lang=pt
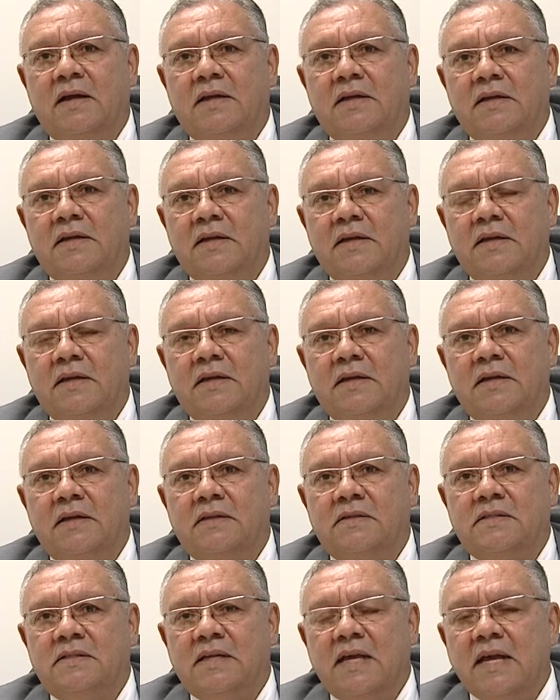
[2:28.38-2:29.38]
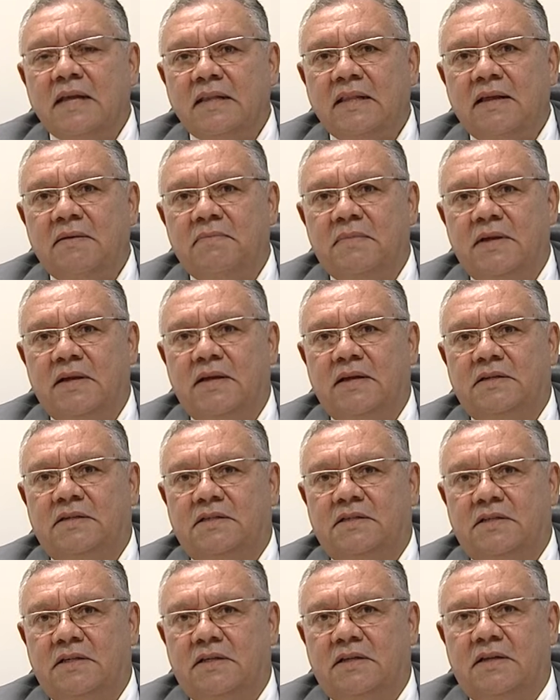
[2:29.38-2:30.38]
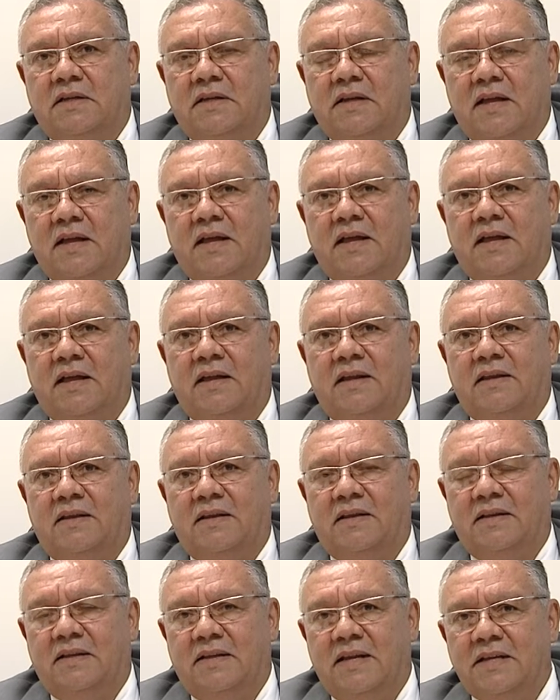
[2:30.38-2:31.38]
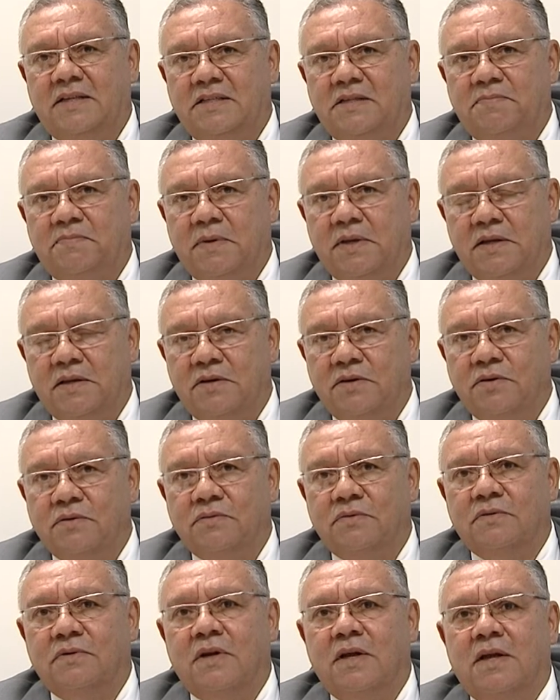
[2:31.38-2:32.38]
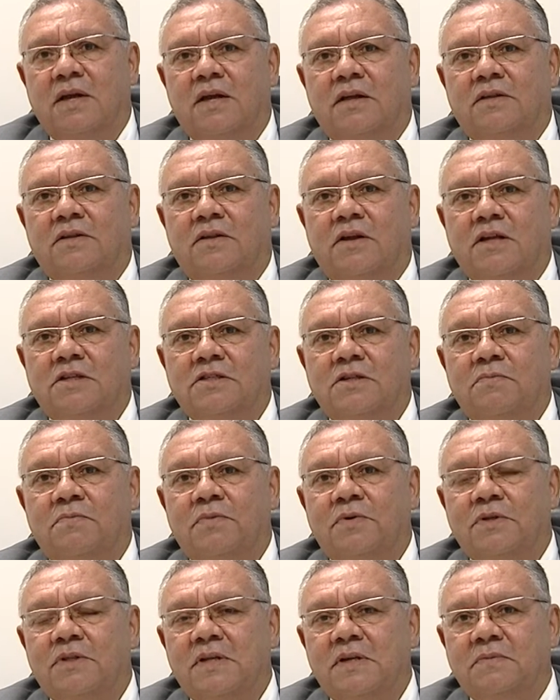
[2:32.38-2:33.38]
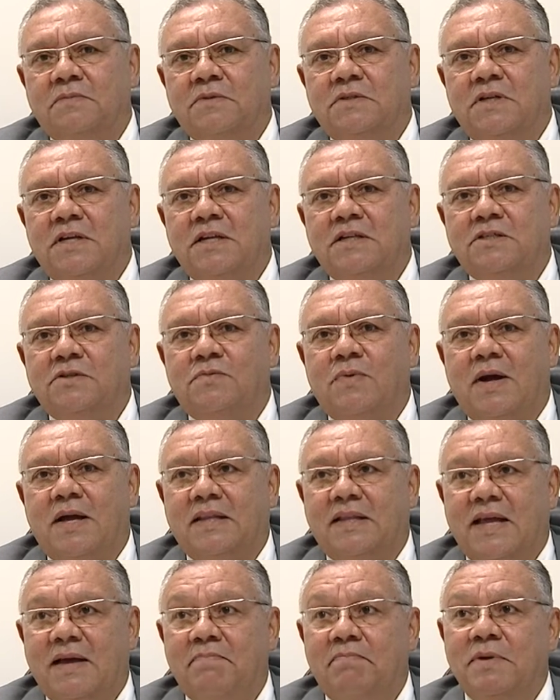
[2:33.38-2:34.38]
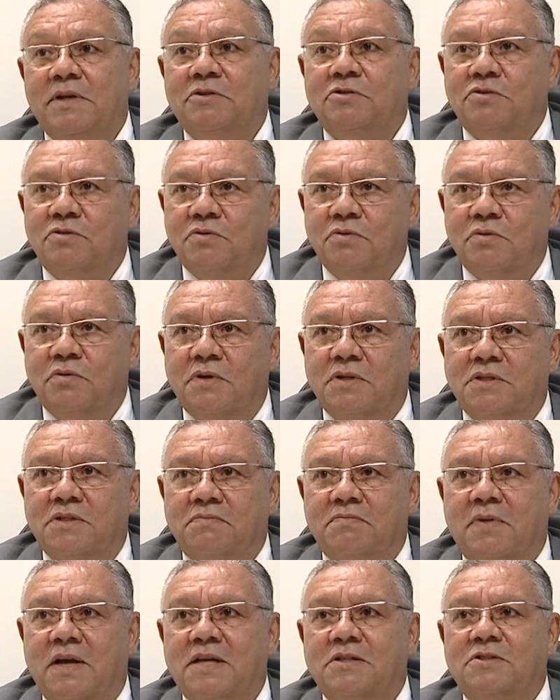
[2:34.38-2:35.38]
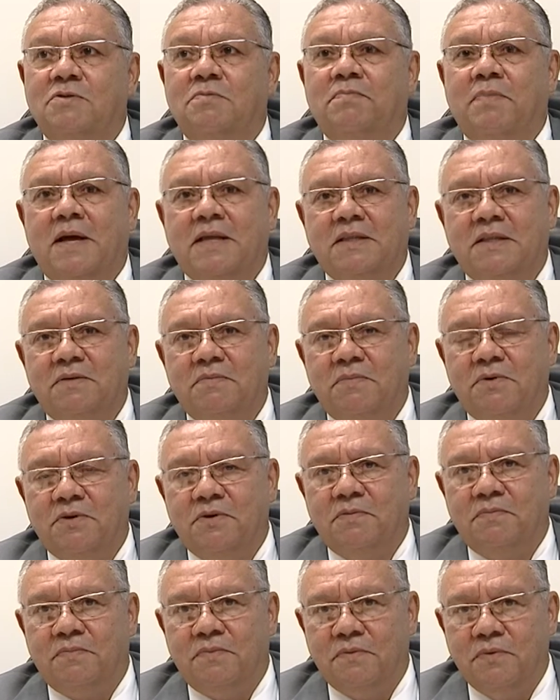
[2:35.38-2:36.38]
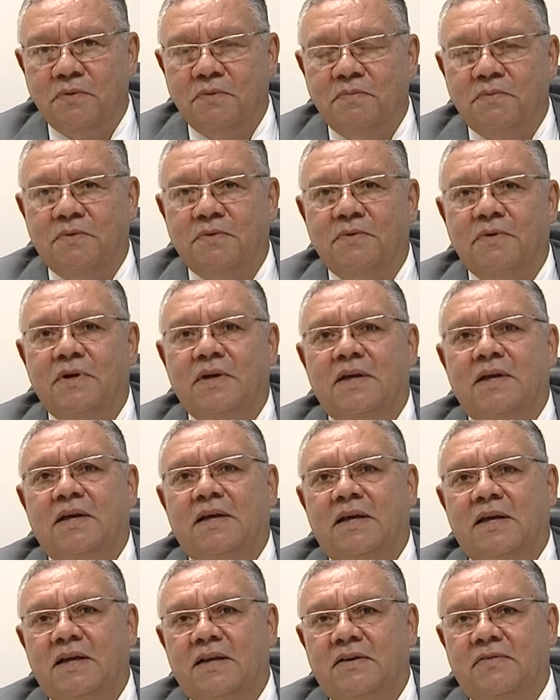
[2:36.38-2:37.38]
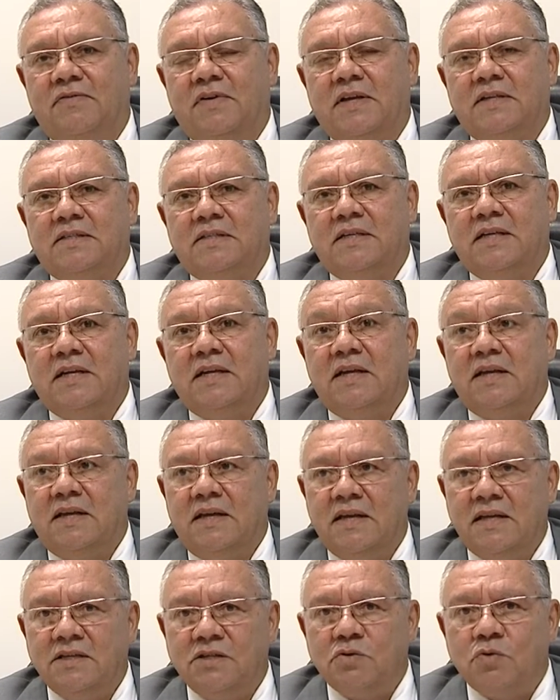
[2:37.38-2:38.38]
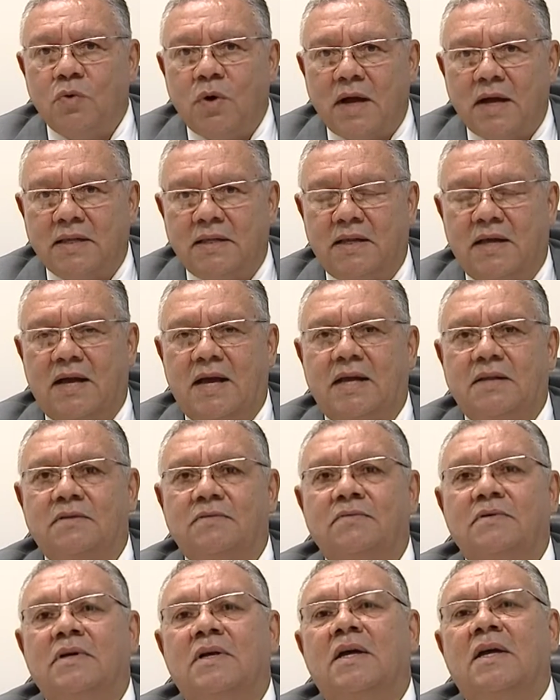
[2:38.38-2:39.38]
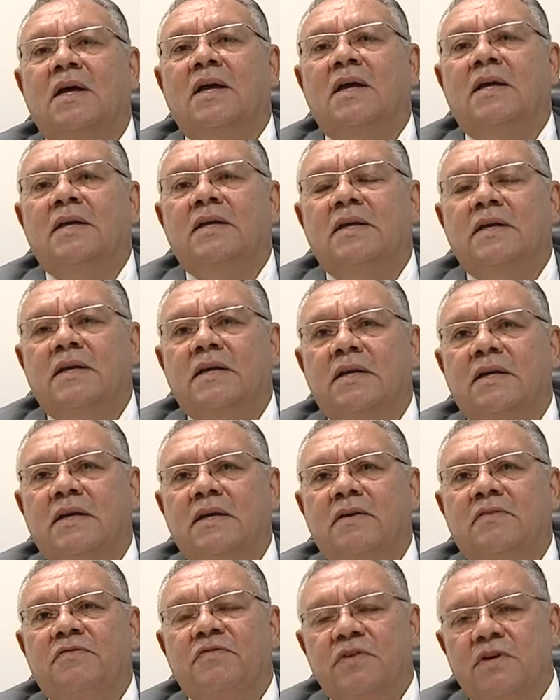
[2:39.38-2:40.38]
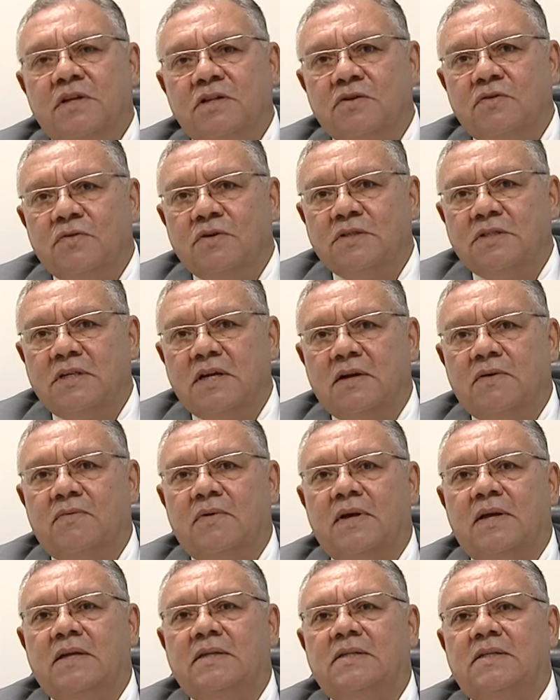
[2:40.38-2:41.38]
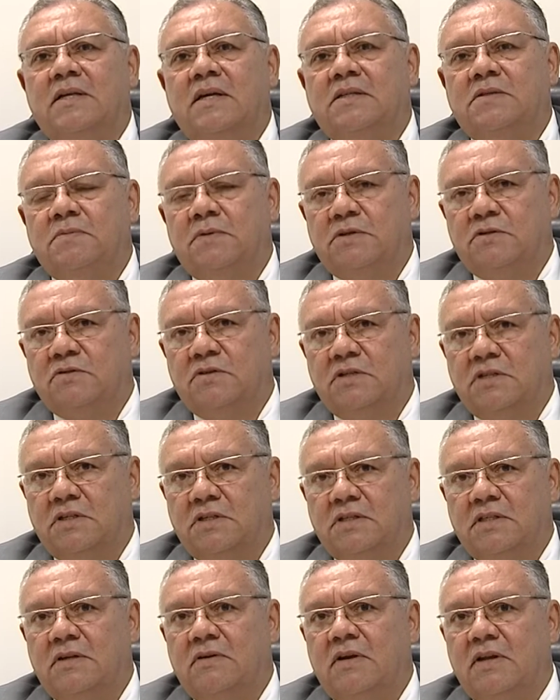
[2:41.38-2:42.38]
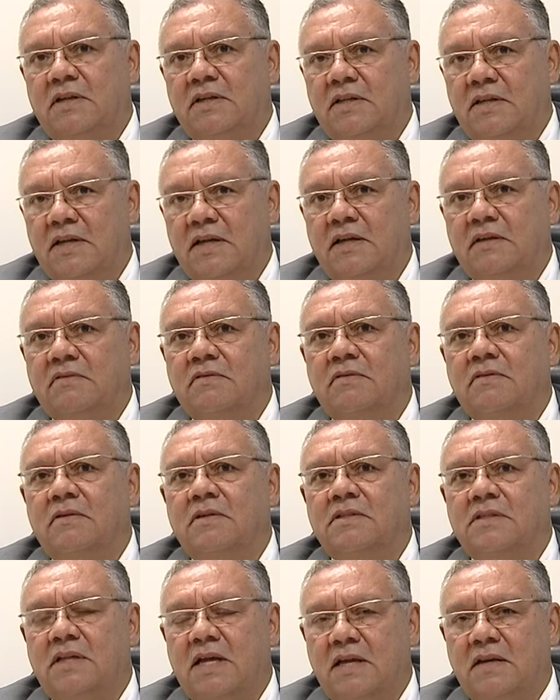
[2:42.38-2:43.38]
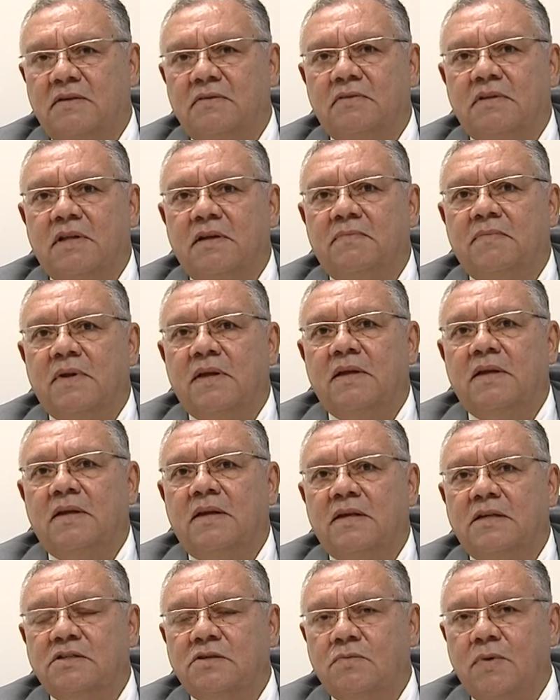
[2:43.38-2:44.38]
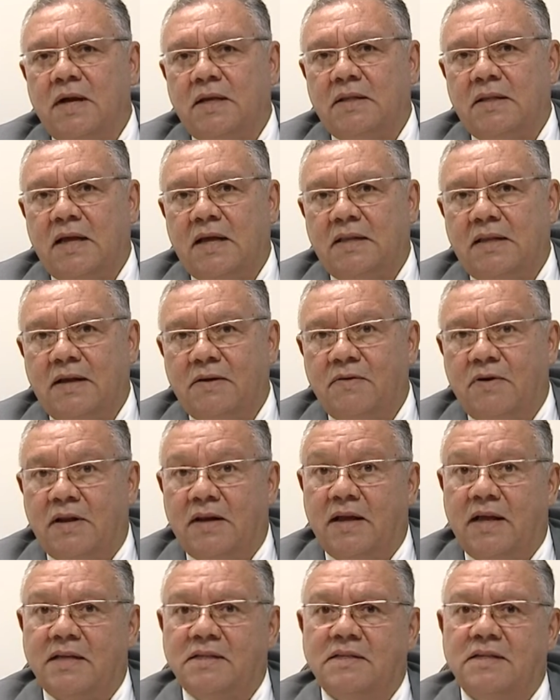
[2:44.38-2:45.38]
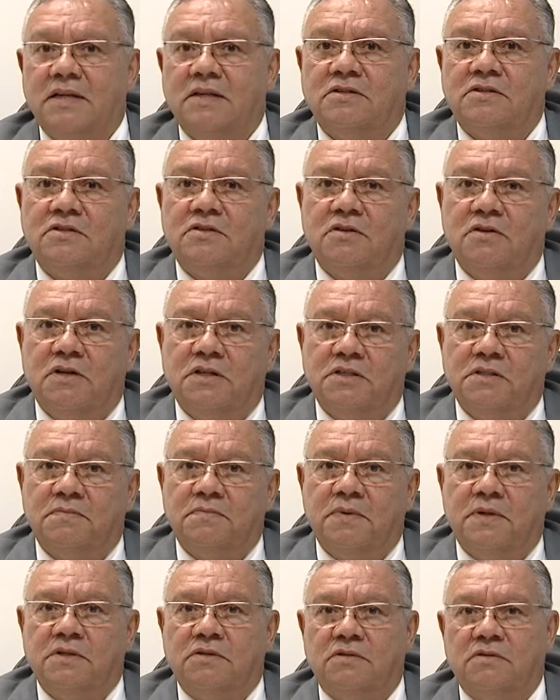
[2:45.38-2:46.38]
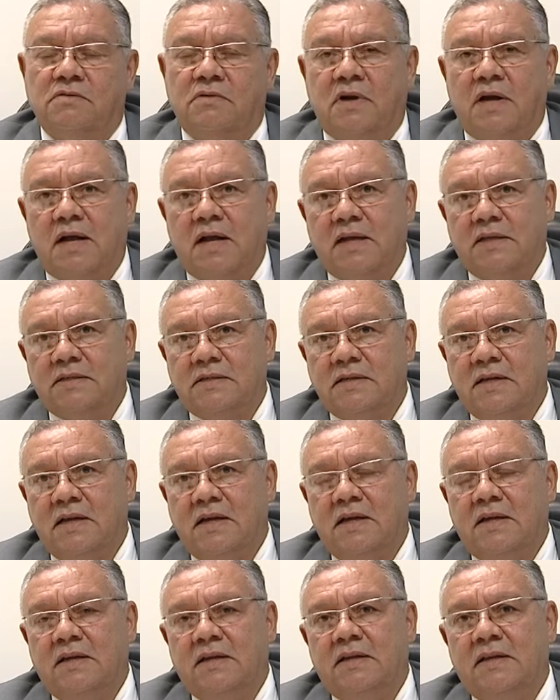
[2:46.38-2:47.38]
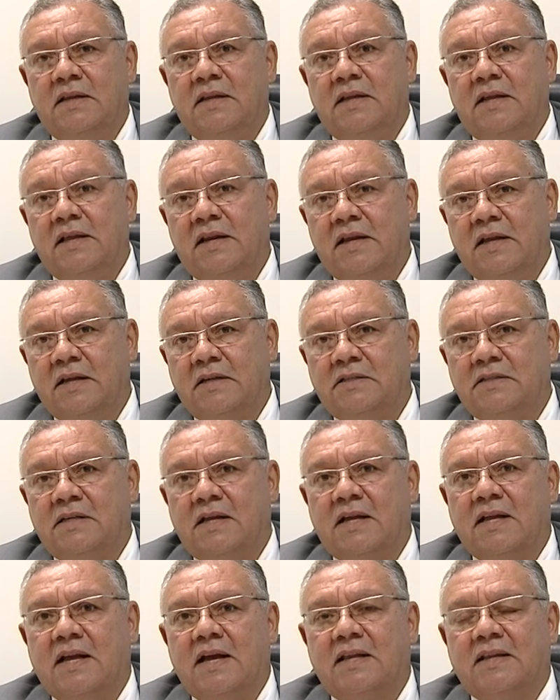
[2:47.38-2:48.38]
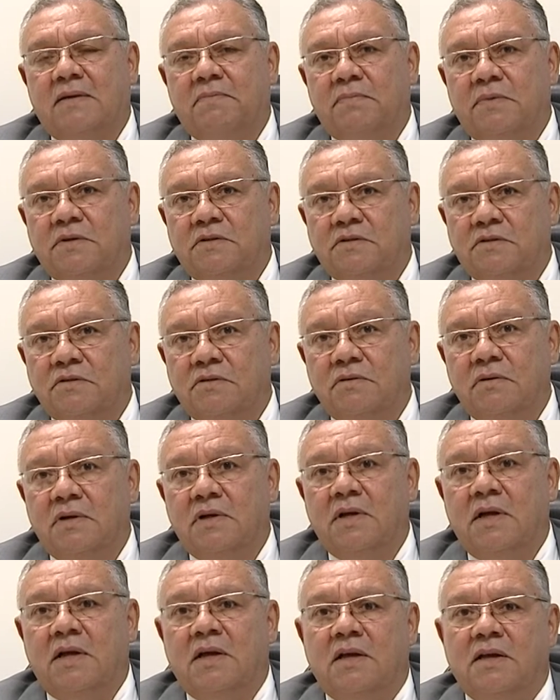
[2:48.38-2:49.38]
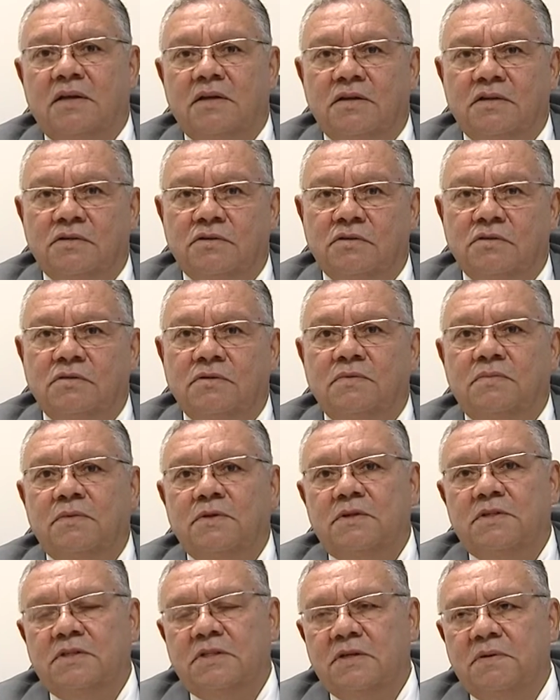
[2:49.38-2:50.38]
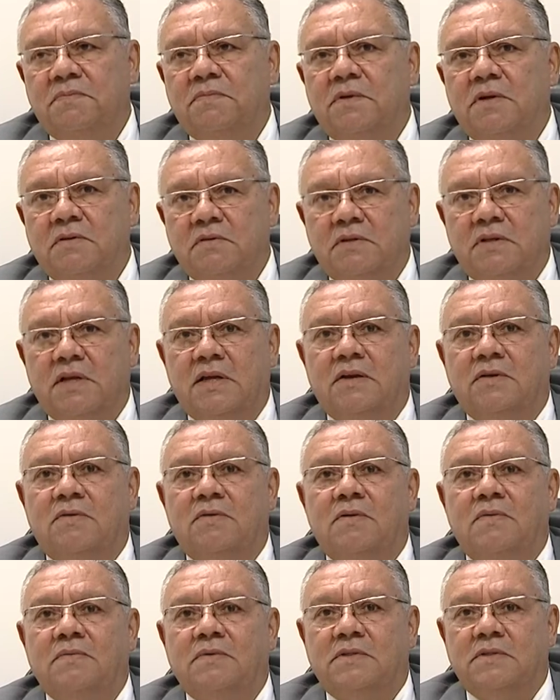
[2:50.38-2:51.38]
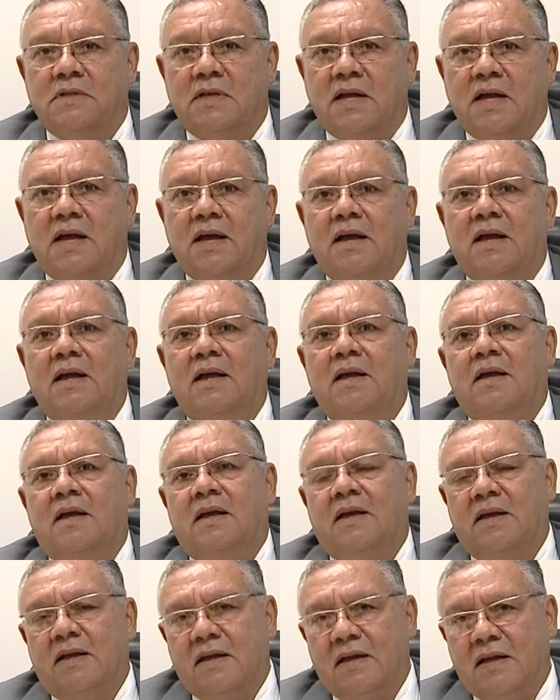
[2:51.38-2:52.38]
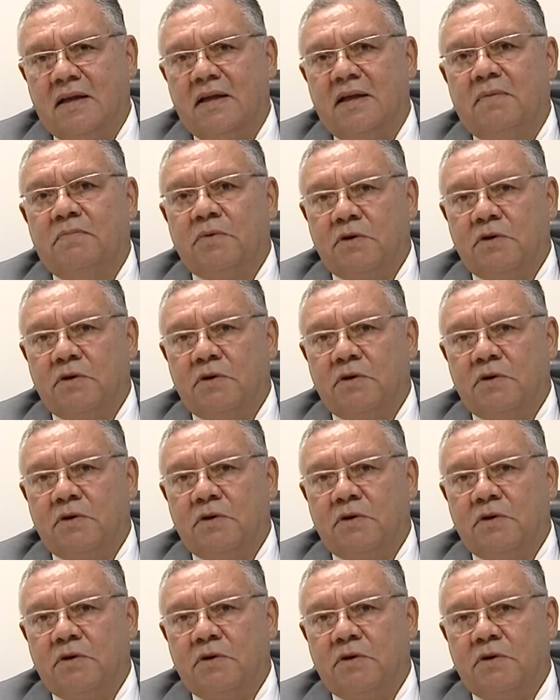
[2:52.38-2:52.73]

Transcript: e certamente é, nesse período nós não podemos resguardar pessoas, mas o patrimônio público ele vai ser resguardado e, via de consequência, as pessoas que estão ali dentro estariam também resguardadas. Agora, as questões pessoais inerentes a cada pessoa, isso o município não tem como estar é,